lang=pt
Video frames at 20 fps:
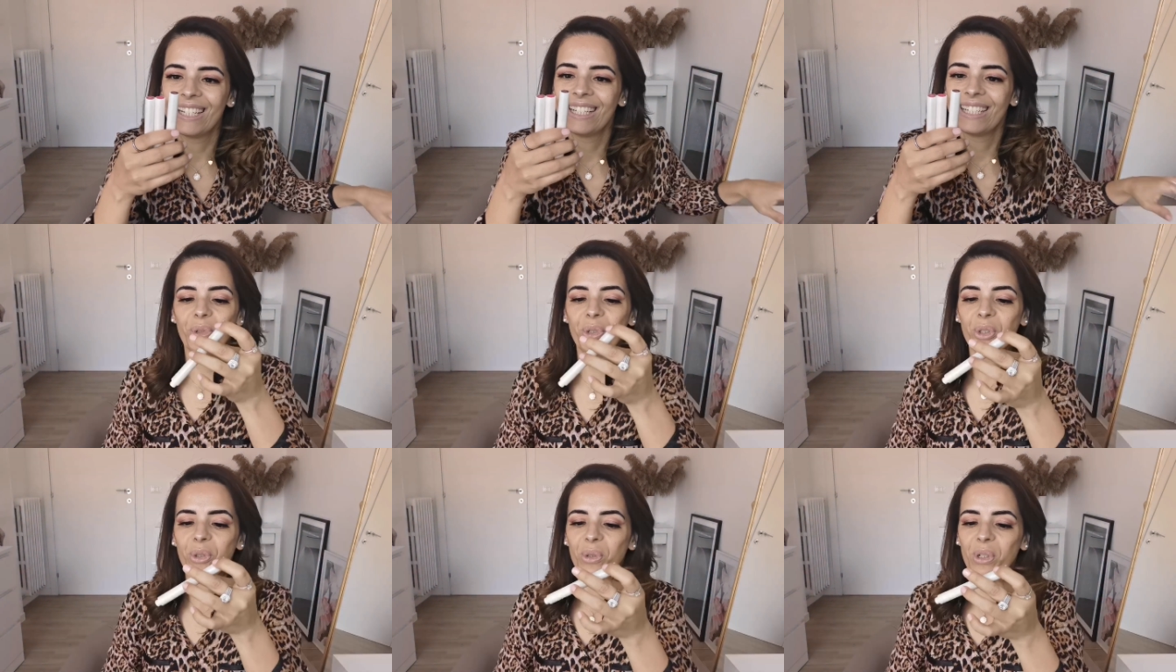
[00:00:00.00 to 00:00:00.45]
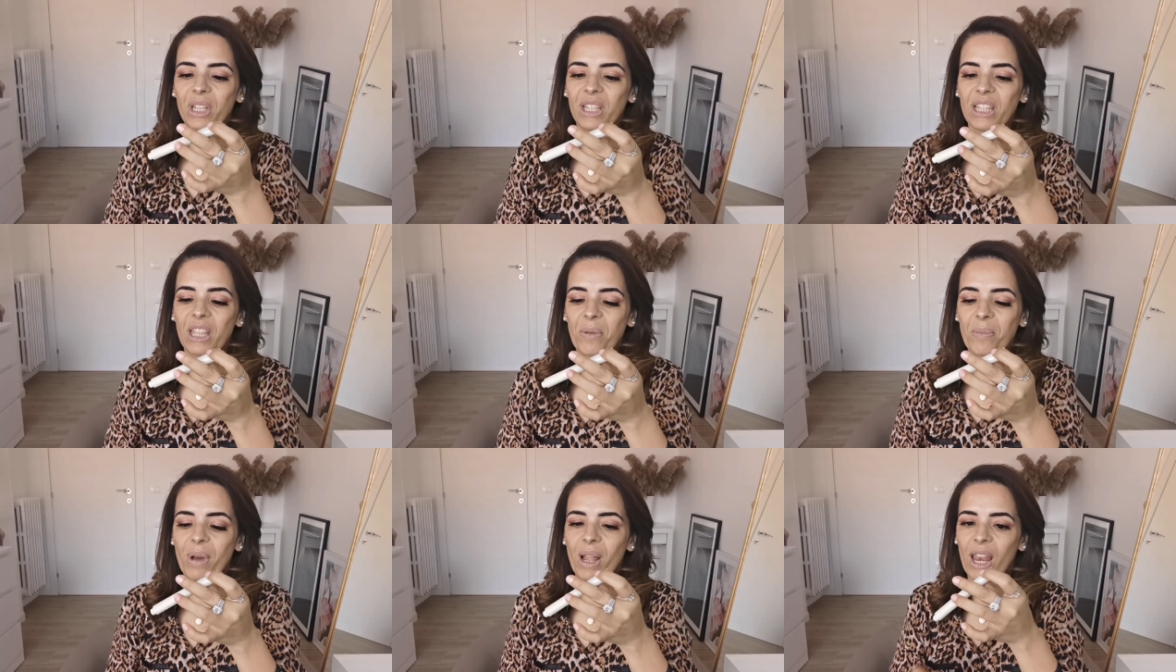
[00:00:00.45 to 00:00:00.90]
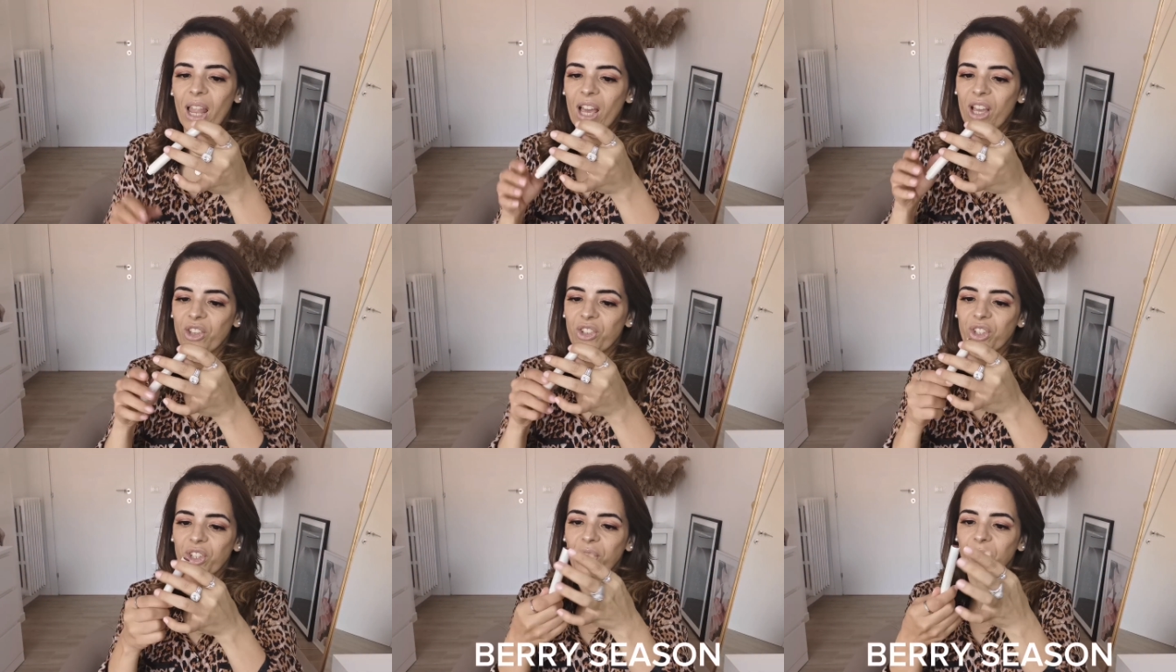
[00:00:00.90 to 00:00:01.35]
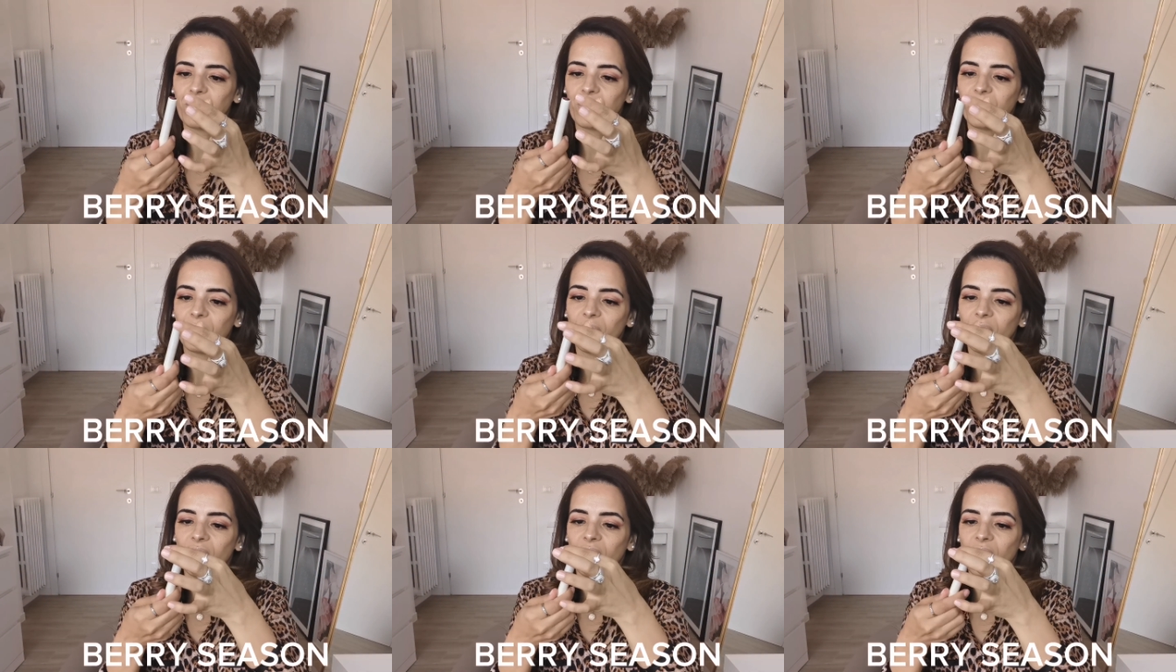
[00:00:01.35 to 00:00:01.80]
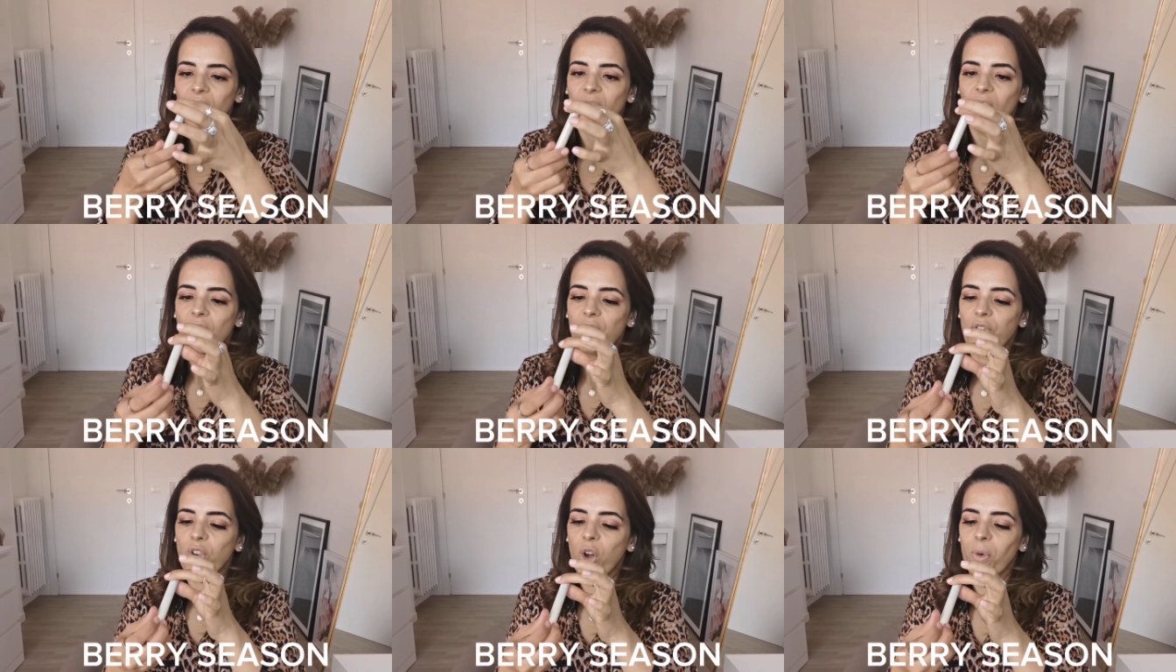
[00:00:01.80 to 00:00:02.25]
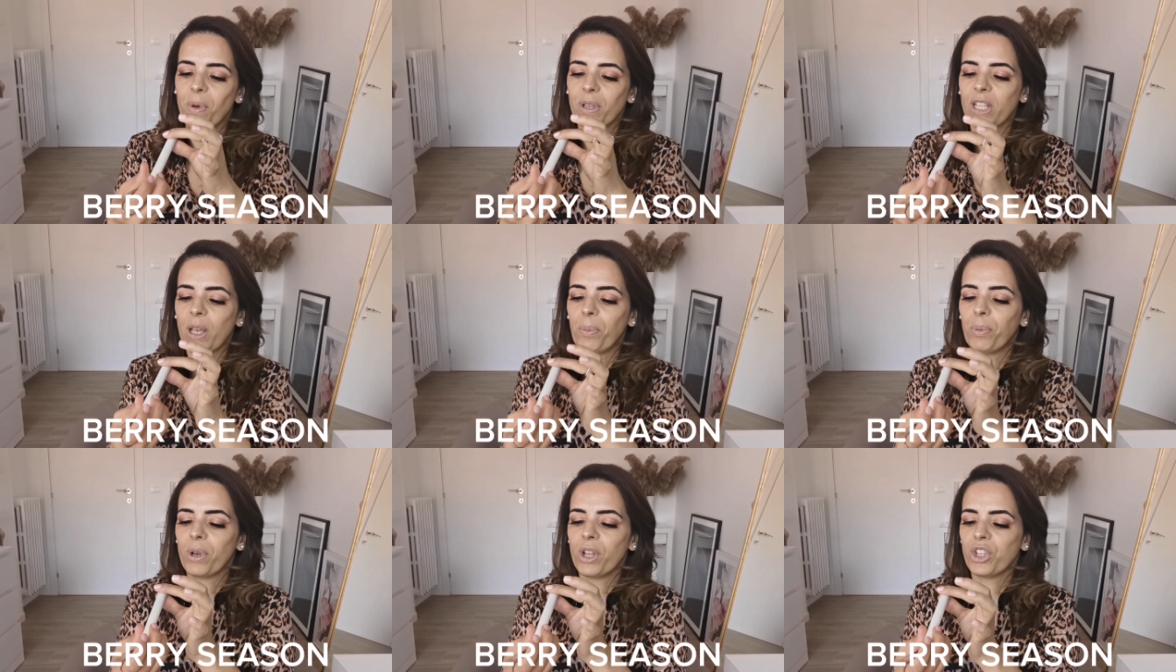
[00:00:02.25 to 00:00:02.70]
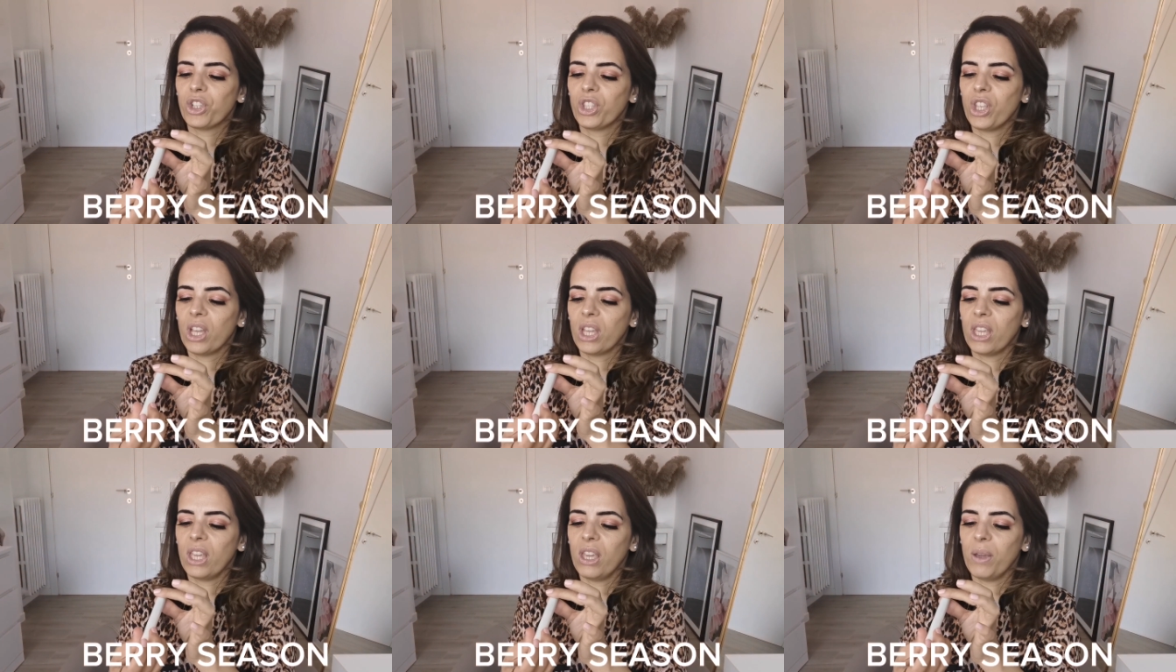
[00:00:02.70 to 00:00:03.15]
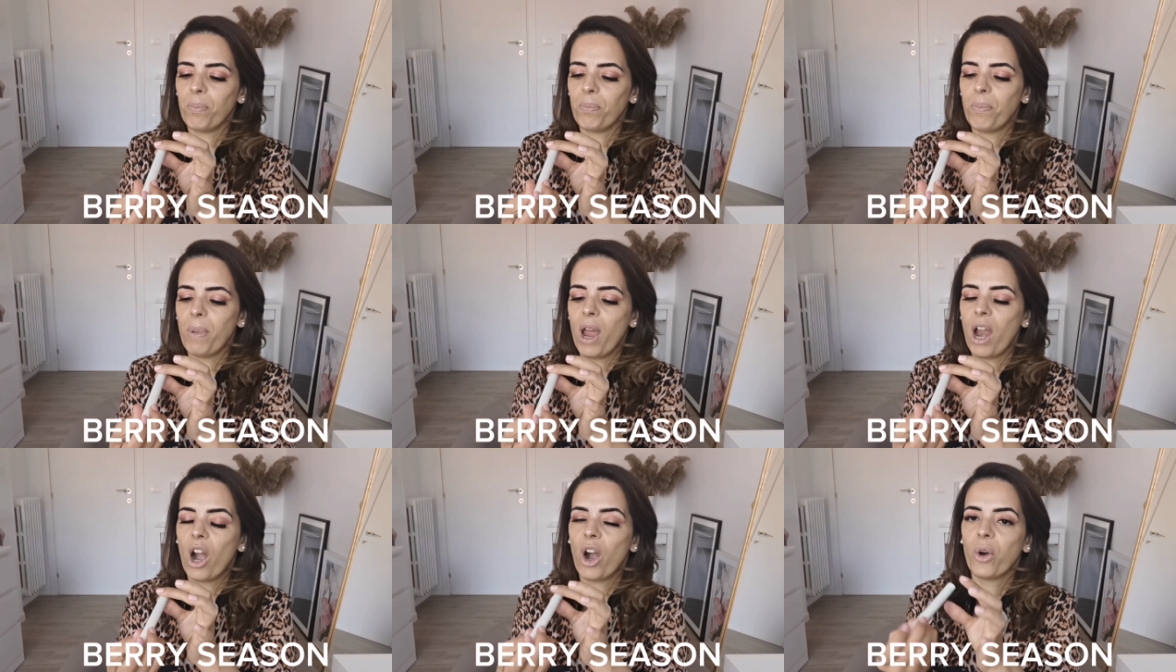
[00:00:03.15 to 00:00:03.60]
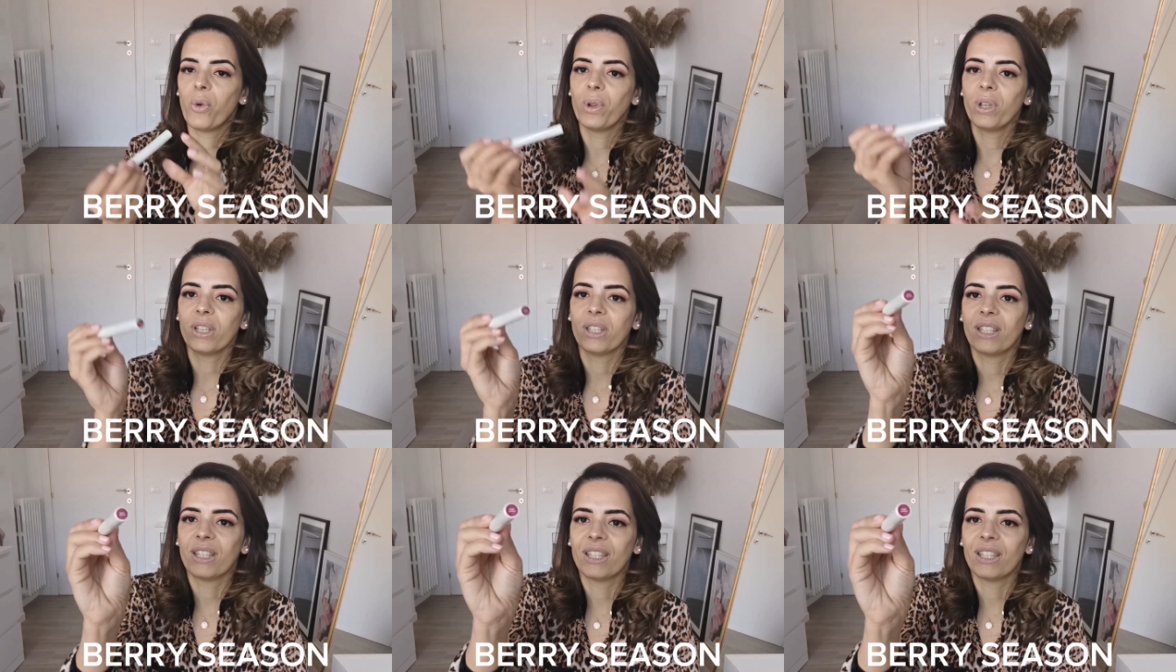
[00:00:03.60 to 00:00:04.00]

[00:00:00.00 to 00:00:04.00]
Muito linda a embalagem. Eu vou começar por este daqui. Berry